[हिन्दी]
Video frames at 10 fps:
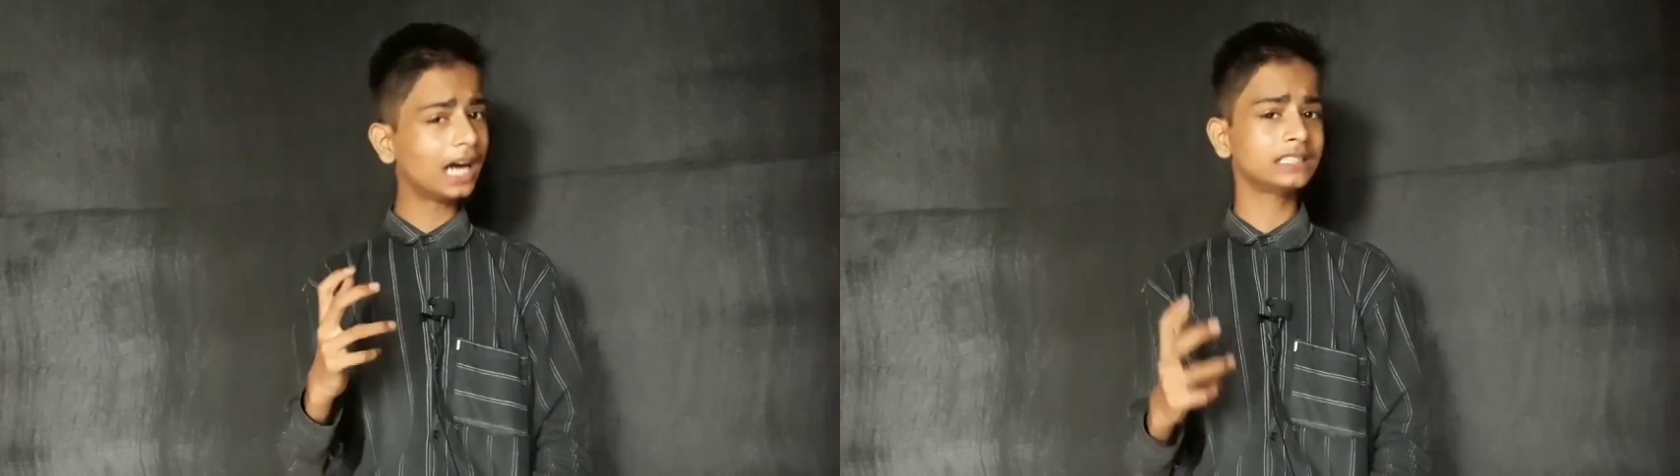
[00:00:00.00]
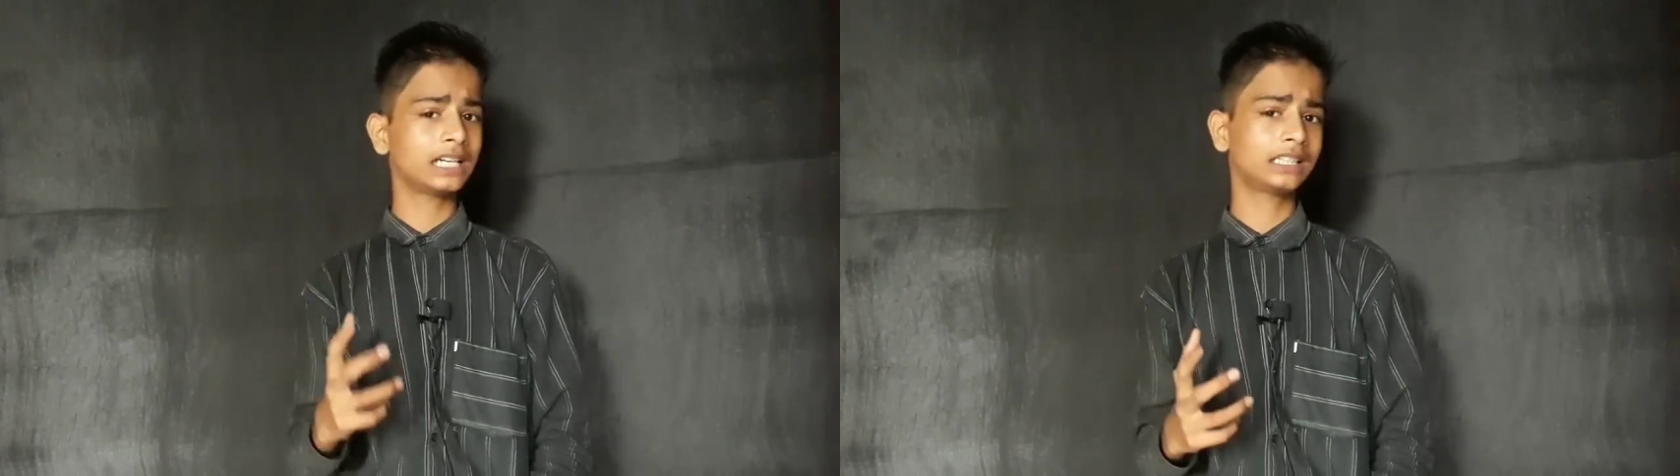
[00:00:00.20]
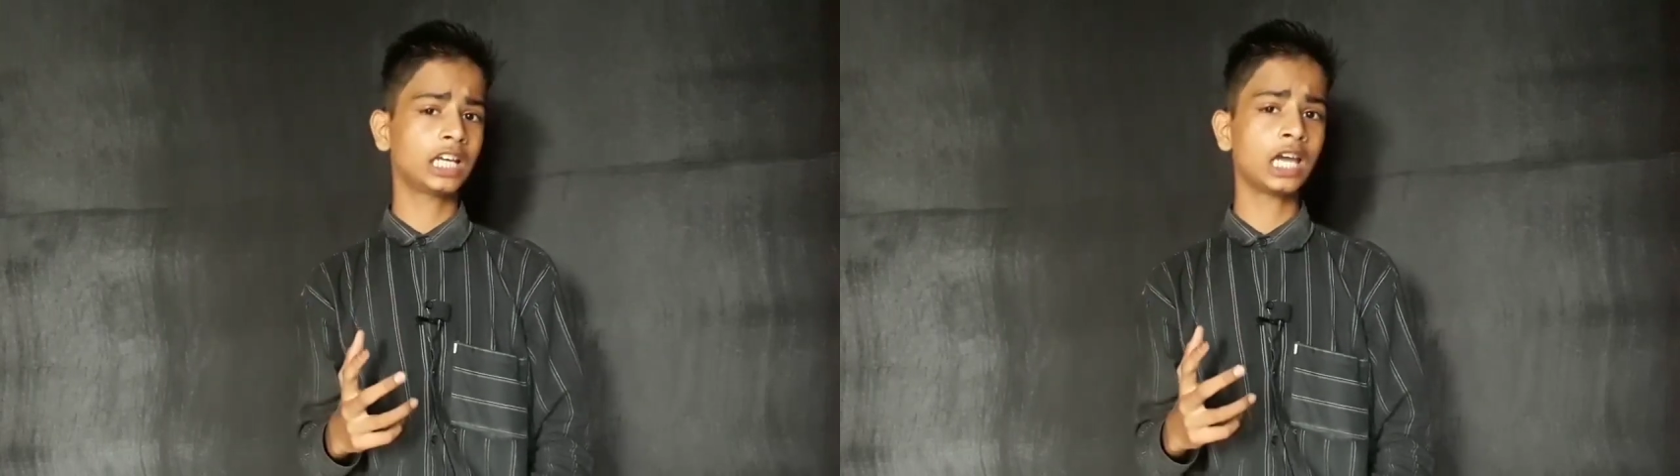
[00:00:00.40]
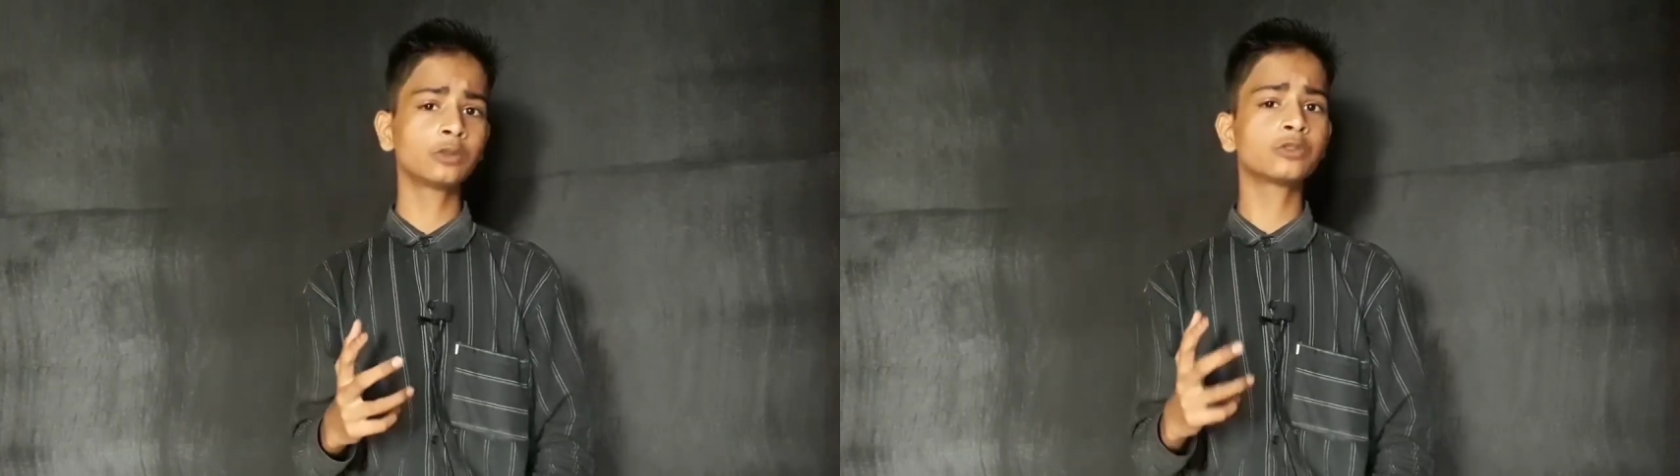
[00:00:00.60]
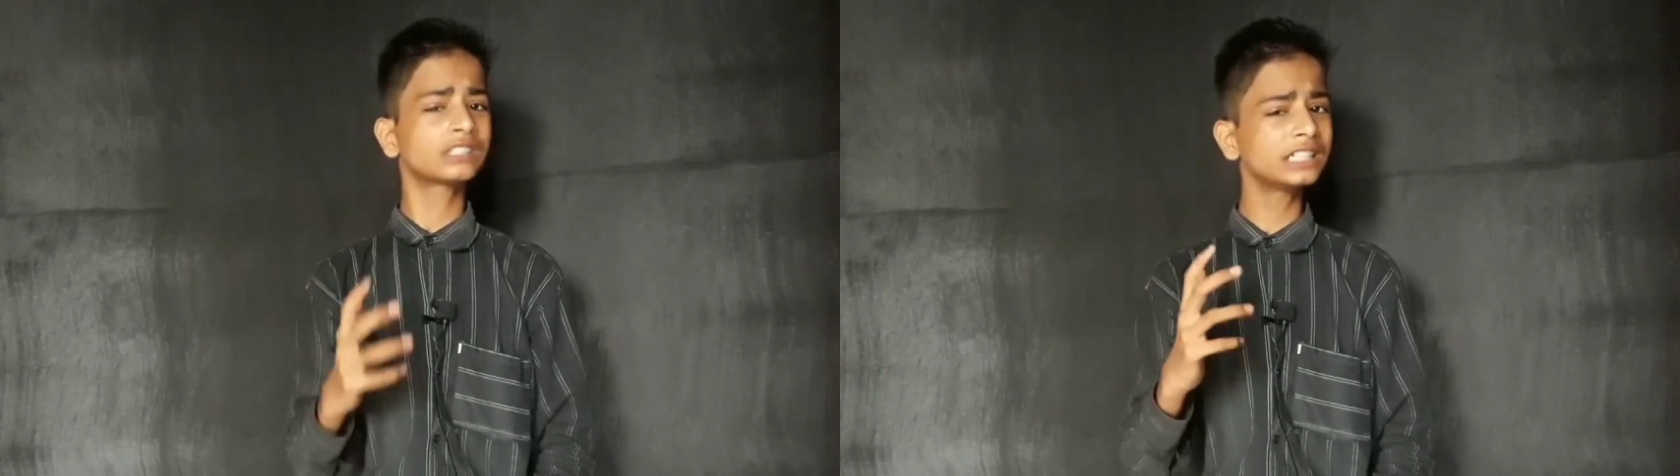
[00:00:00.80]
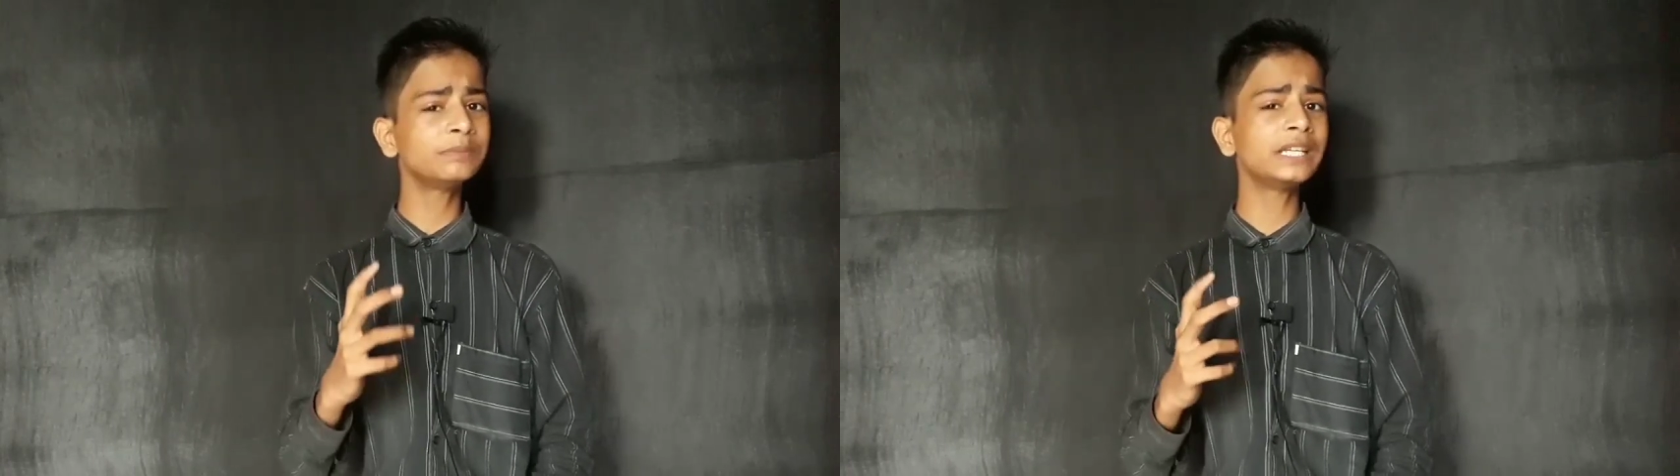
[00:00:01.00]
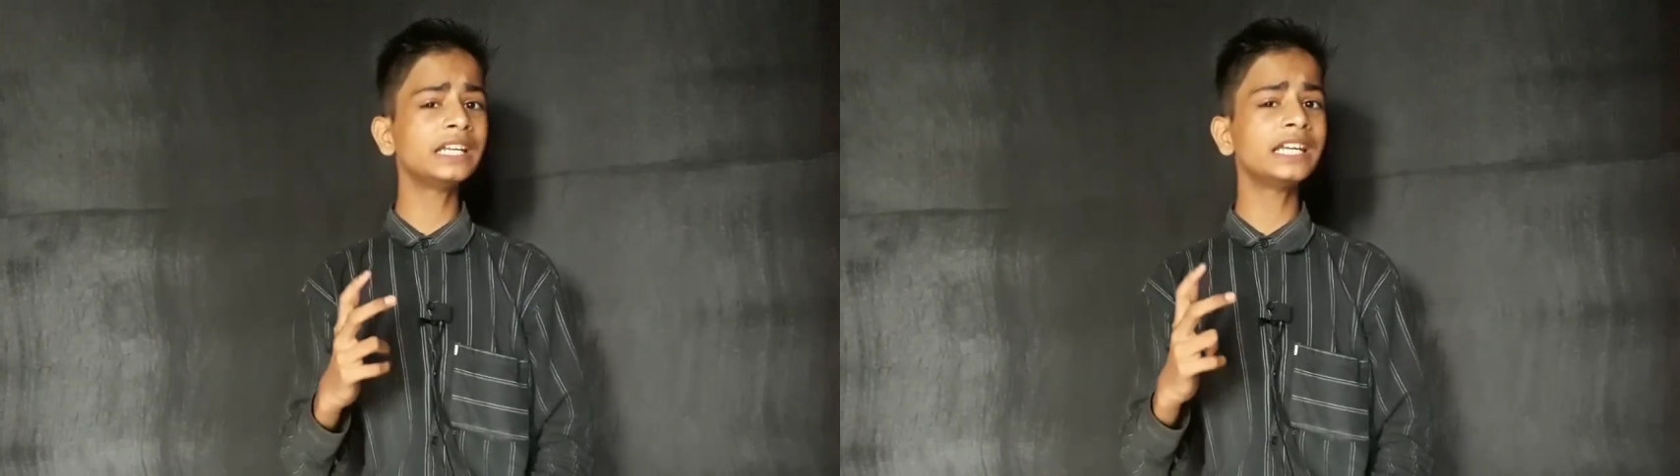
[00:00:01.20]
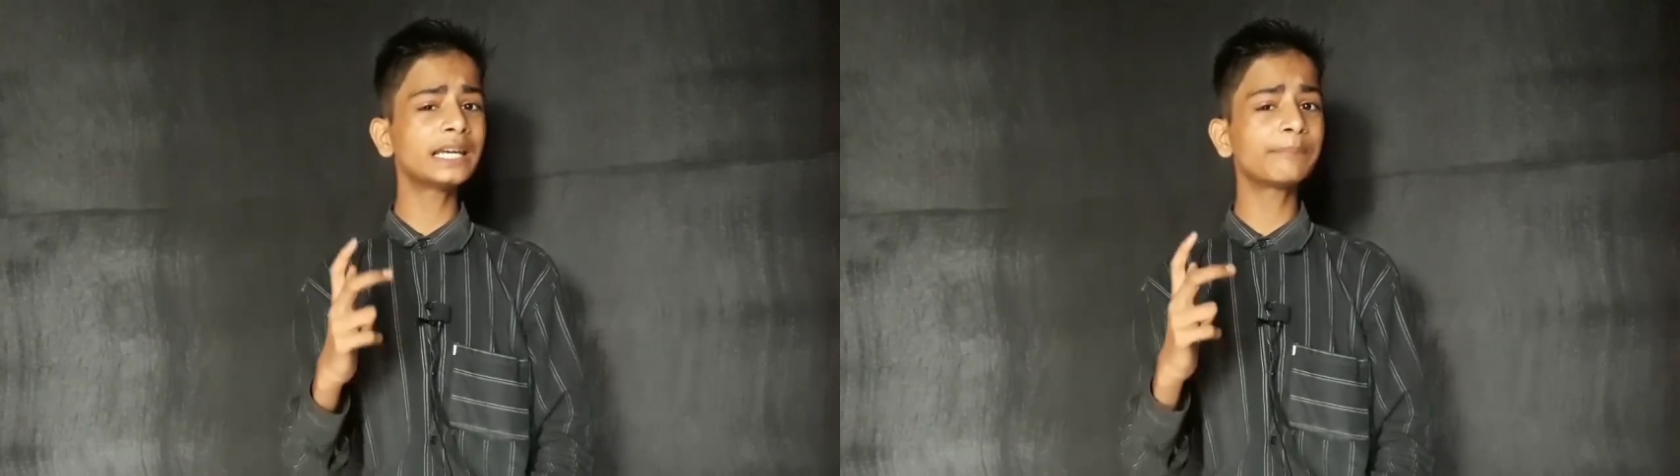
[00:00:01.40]
आ जाती है तो उसके में
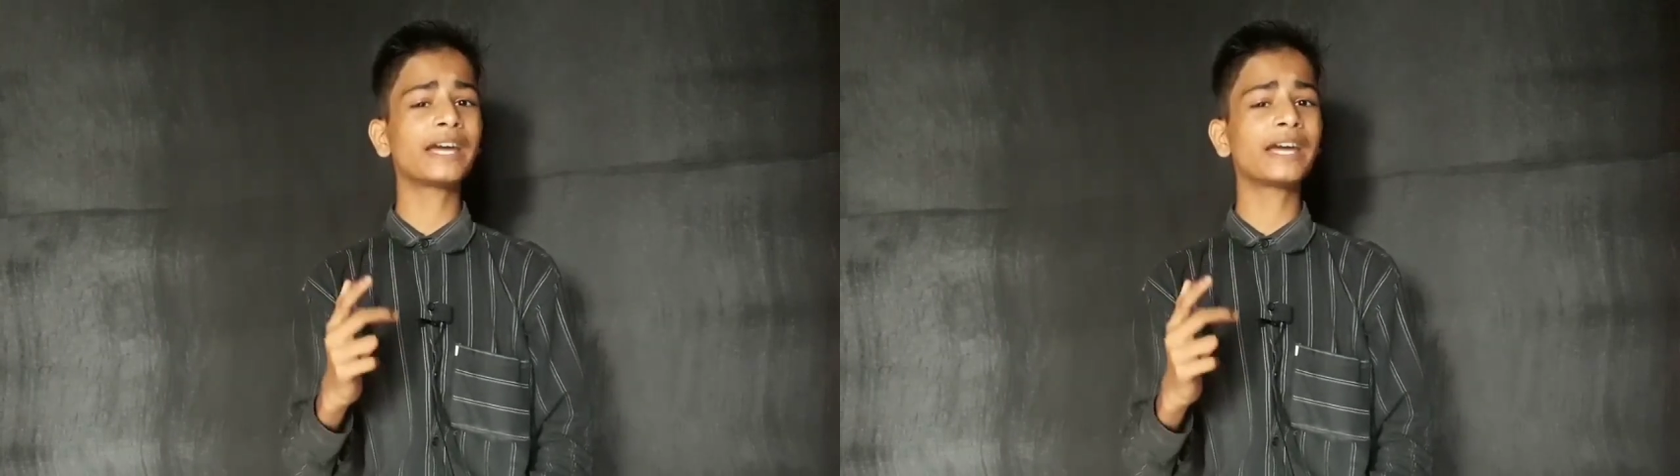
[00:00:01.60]
एक